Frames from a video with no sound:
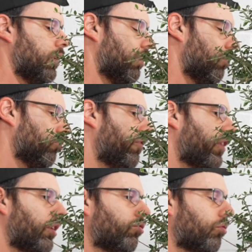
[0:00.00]
cosa
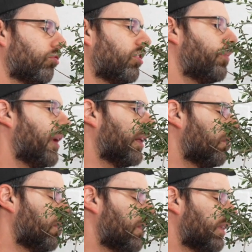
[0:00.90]
farò adesso con questa pianta?
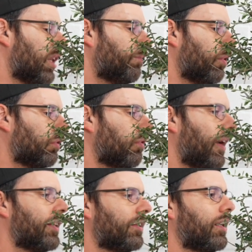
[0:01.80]
Ovviamente la porto
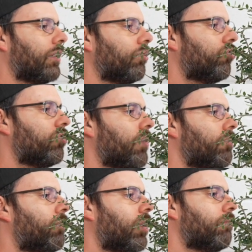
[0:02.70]
avanti, la concimo a
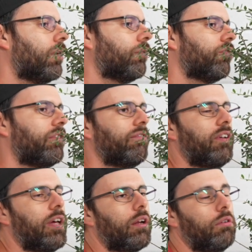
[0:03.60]
bomba, questo
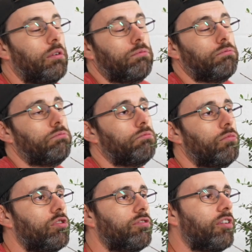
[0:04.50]
inverno
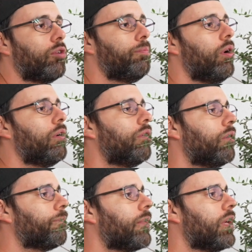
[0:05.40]
ci farò
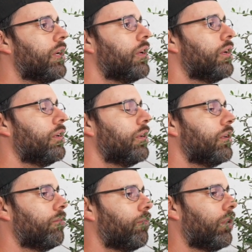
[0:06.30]
poco,
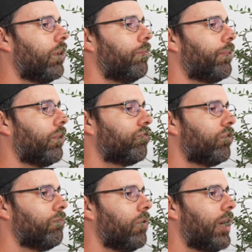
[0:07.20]
però
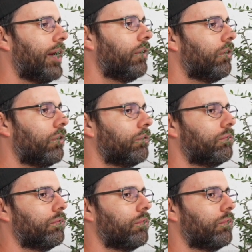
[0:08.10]
prossimo anno,